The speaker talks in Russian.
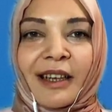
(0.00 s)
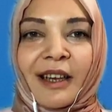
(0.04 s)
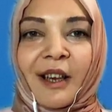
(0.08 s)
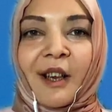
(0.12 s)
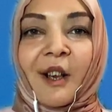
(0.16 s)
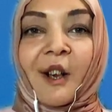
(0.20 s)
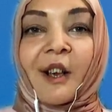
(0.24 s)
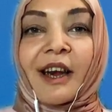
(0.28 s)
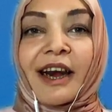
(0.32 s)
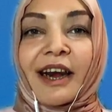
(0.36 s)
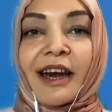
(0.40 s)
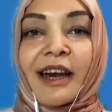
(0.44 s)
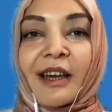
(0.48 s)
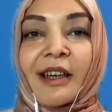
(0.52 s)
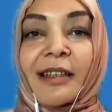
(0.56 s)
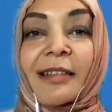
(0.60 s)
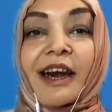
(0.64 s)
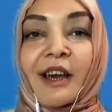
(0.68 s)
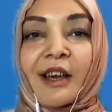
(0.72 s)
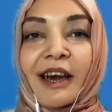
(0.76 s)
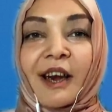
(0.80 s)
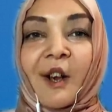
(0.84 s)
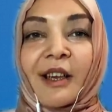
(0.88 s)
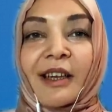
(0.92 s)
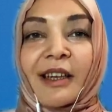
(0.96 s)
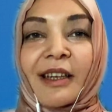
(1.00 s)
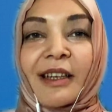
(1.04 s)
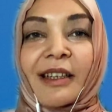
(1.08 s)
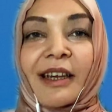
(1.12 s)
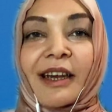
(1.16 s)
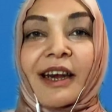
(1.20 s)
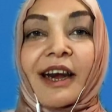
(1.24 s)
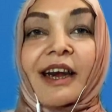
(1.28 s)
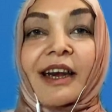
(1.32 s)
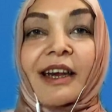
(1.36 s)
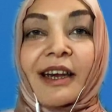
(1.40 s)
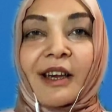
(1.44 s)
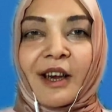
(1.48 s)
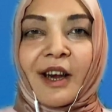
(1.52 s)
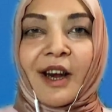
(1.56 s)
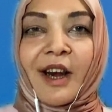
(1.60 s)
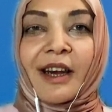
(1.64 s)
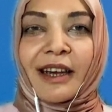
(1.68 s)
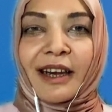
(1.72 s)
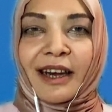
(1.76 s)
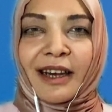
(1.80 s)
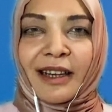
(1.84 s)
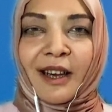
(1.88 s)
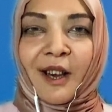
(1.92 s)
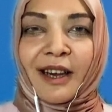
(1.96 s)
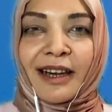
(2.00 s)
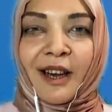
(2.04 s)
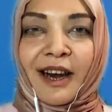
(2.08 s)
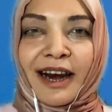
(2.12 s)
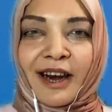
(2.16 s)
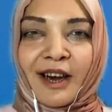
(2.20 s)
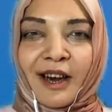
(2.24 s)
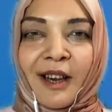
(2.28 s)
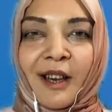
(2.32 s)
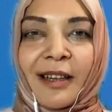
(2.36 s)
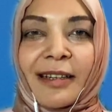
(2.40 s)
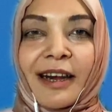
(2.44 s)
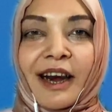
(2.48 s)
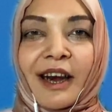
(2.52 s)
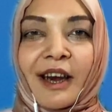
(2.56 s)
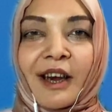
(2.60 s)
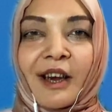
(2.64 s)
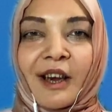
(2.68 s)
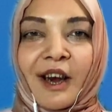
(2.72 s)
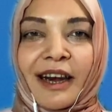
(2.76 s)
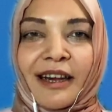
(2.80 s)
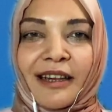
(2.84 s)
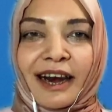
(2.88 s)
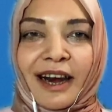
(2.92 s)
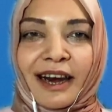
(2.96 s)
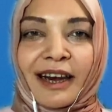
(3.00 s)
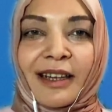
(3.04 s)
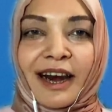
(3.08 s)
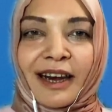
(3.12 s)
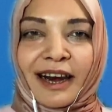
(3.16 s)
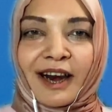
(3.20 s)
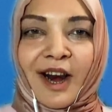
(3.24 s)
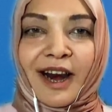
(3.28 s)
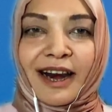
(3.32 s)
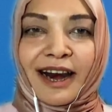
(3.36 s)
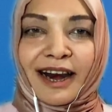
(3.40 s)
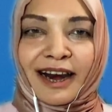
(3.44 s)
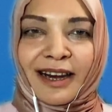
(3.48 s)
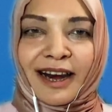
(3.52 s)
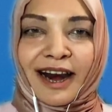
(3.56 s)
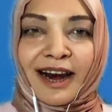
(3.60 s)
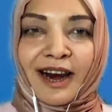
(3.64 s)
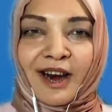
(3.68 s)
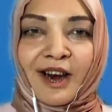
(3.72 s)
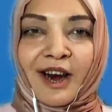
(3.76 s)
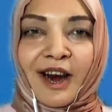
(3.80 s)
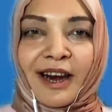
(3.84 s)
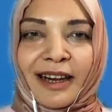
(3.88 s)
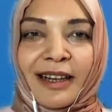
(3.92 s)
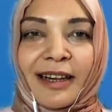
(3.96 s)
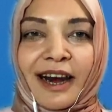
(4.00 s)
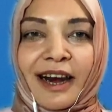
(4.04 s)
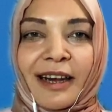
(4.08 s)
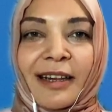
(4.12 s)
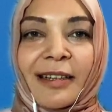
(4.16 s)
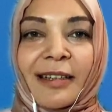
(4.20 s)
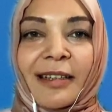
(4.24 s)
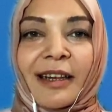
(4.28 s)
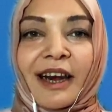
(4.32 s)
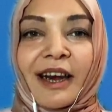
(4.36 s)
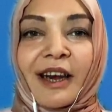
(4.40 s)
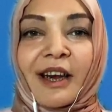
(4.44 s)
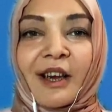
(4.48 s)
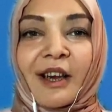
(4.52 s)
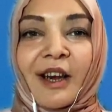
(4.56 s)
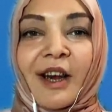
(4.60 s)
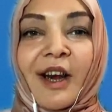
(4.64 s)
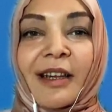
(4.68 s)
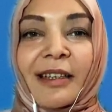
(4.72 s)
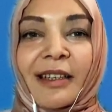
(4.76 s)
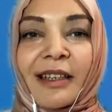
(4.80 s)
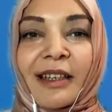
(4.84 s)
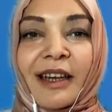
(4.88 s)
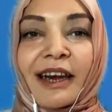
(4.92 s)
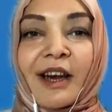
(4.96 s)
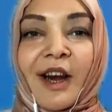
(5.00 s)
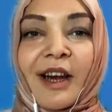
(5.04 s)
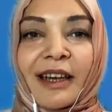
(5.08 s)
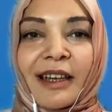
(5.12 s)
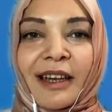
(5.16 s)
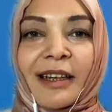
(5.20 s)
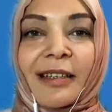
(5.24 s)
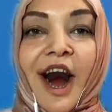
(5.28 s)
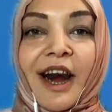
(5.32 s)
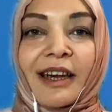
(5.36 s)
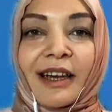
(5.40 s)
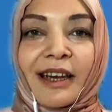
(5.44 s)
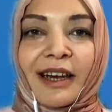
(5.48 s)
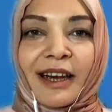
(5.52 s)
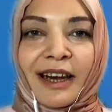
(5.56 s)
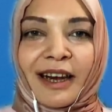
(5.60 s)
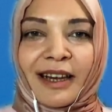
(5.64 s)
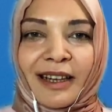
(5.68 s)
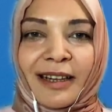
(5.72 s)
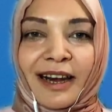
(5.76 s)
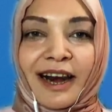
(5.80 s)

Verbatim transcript: В результате, Белый дом, который всегда гордился способностью решать проблемы за счет soft power,